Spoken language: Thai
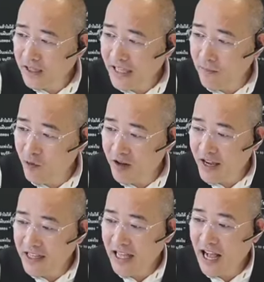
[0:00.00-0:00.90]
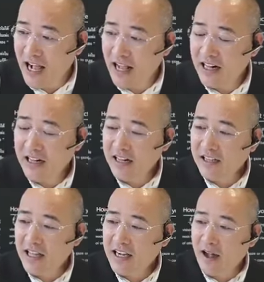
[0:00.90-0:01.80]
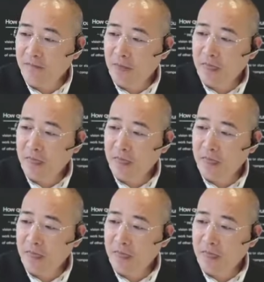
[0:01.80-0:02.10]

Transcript: ต่ำกว่าสายตานะครับ